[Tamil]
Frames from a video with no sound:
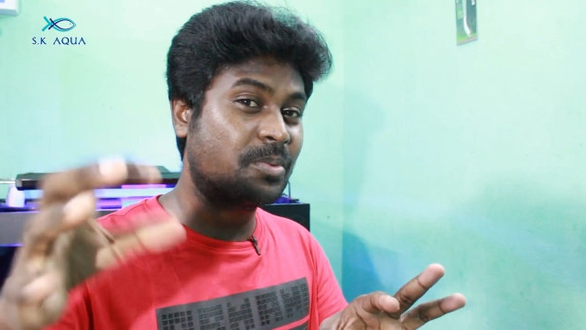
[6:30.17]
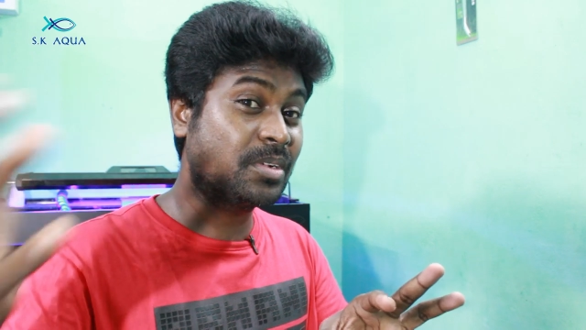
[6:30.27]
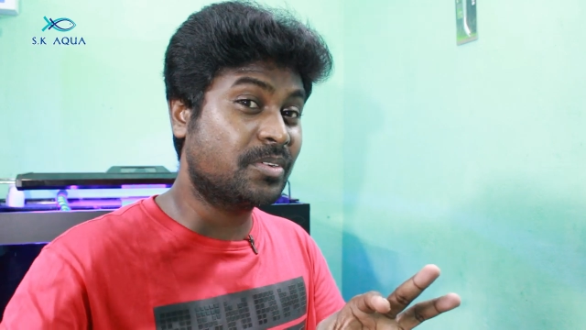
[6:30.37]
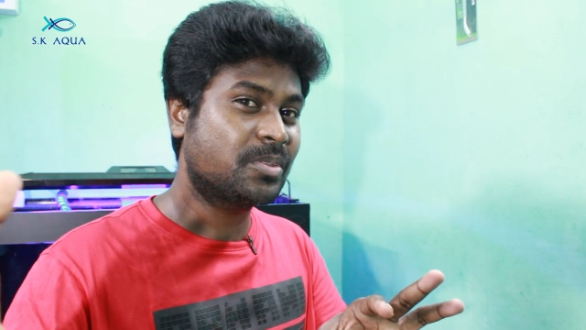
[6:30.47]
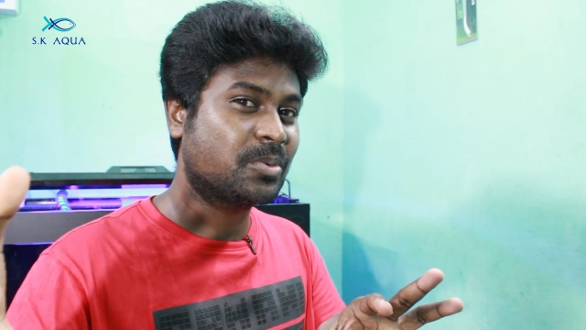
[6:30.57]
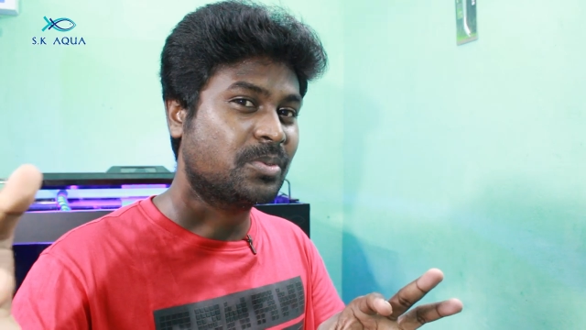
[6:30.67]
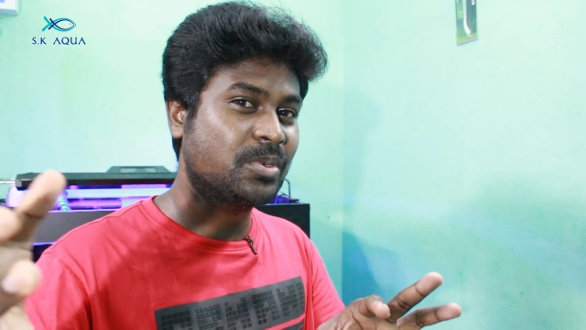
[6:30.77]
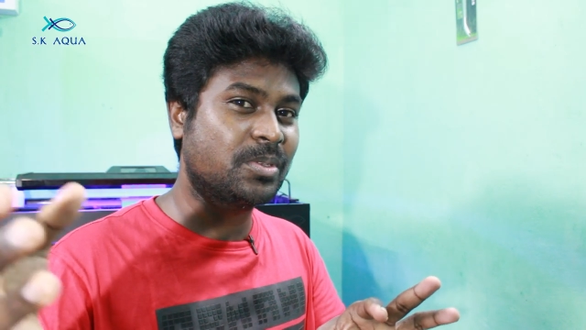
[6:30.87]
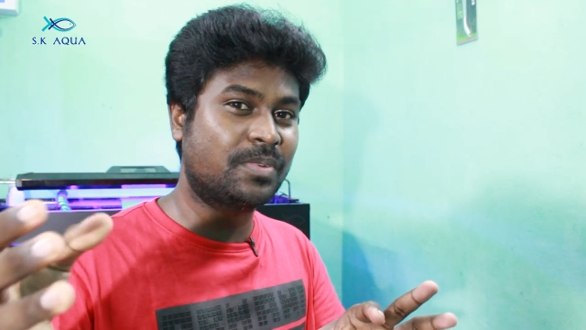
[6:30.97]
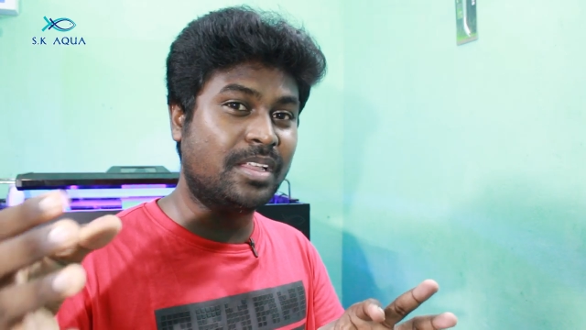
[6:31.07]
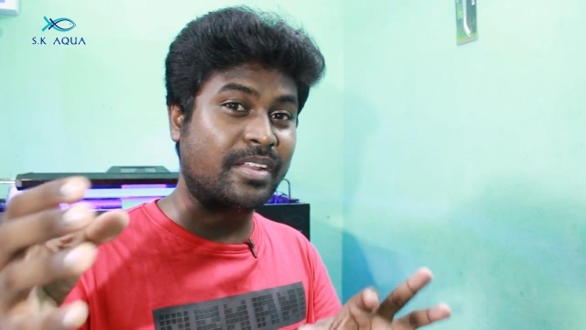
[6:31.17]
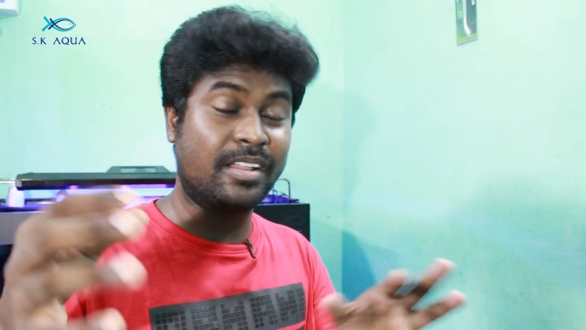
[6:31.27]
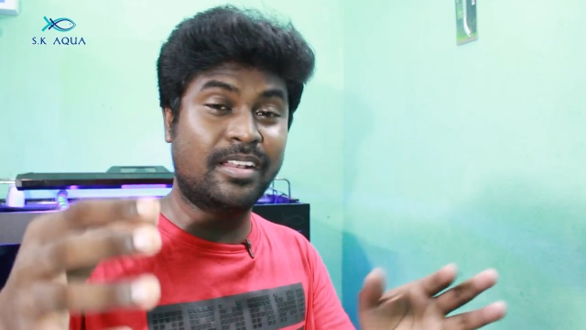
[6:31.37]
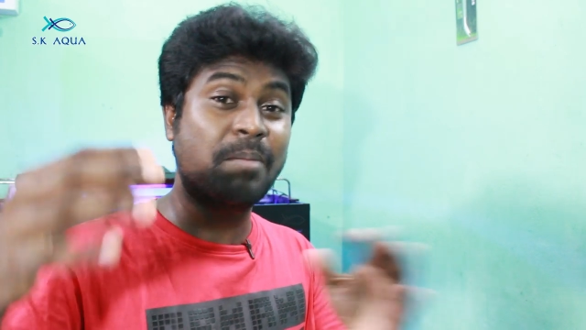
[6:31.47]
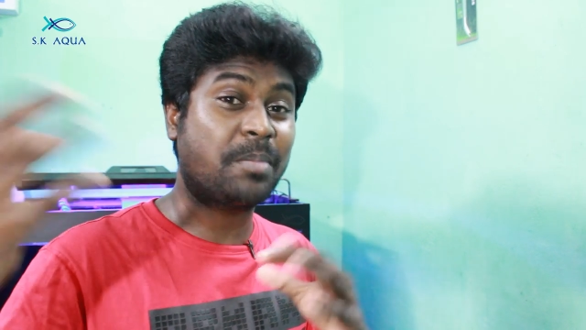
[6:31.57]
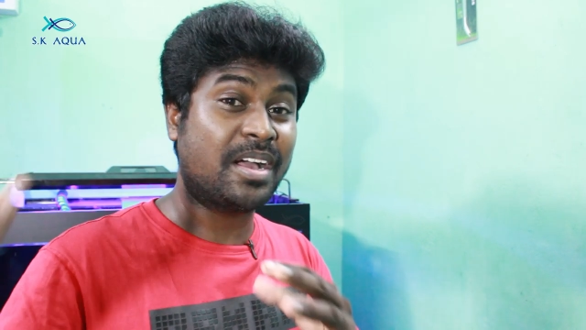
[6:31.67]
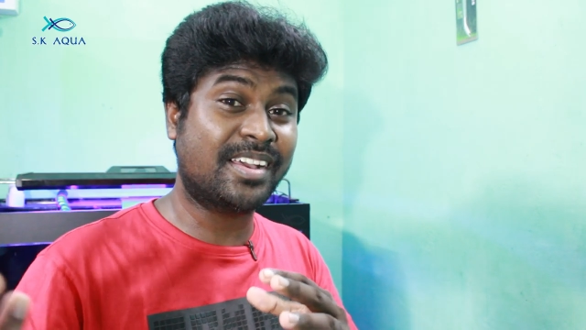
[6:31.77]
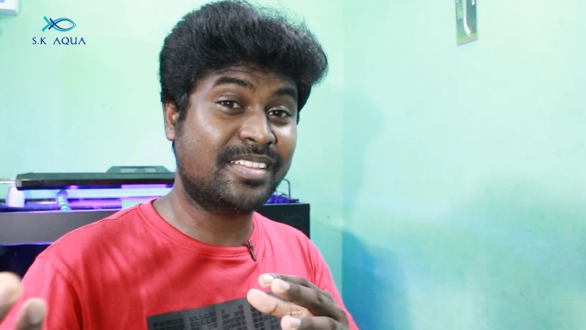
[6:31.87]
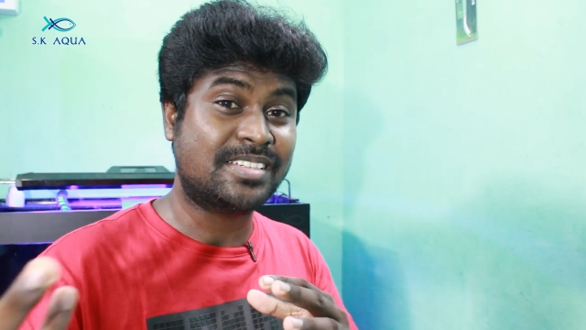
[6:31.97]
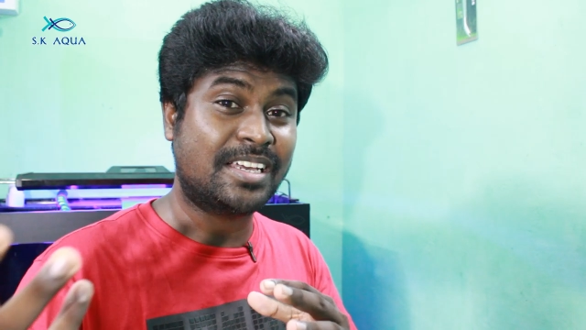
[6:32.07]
உங்களுக்கு வந்து கொஞ்சம் யூஸ்ஃபுல்லாக இருக்கும் ஏன்னா நான் பார்க்காத